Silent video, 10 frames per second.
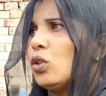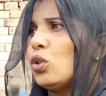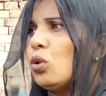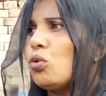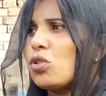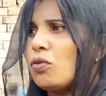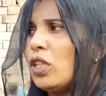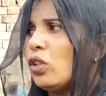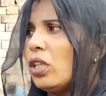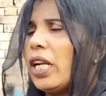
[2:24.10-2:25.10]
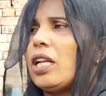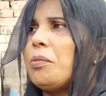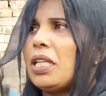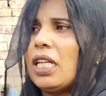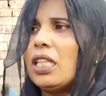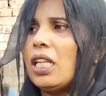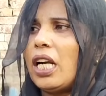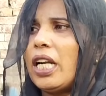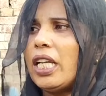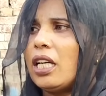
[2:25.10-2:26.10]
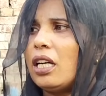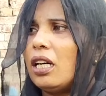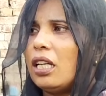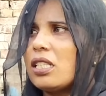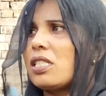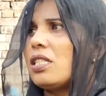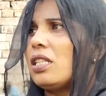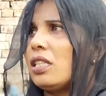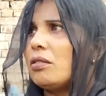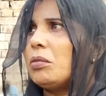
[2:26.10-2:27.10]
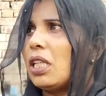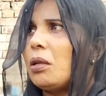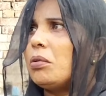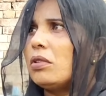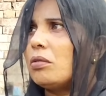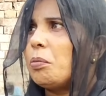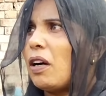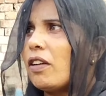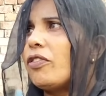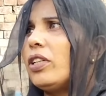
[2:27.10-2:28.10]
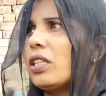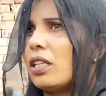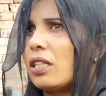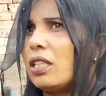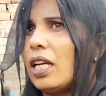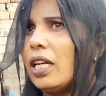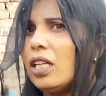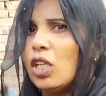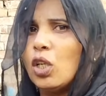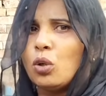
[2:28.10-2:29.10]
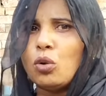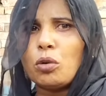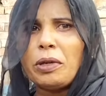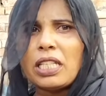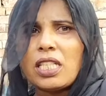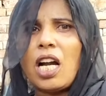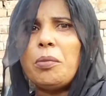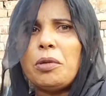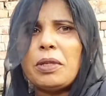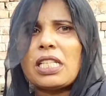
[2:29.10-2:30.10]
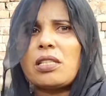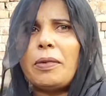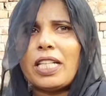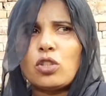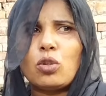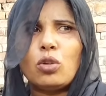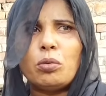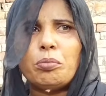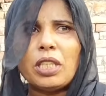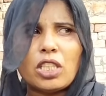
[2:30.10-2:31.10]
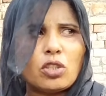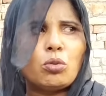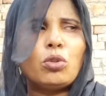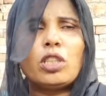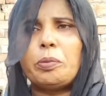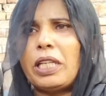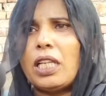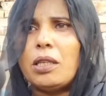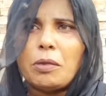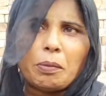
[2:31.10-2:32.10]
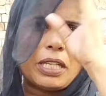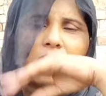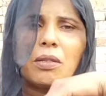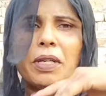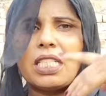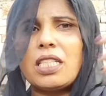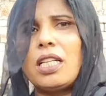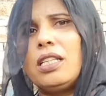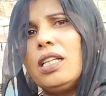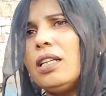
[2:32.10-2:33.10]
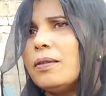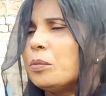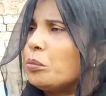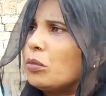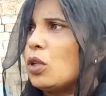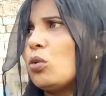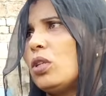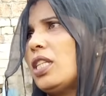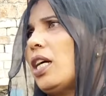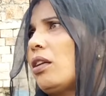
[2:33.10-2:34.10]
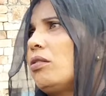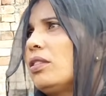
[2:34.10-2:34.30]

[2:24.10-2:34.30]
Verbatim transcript: तो उस वीडियो ने ना मेरे अंदर आना एक अलग से मतलब पावर फिट कर दिया और मैं जहाँ भी मेरे समाज को मेरी ज़रूरत पड़ेगी मैं मेरे समाज के लिए बिल्कुल तैयार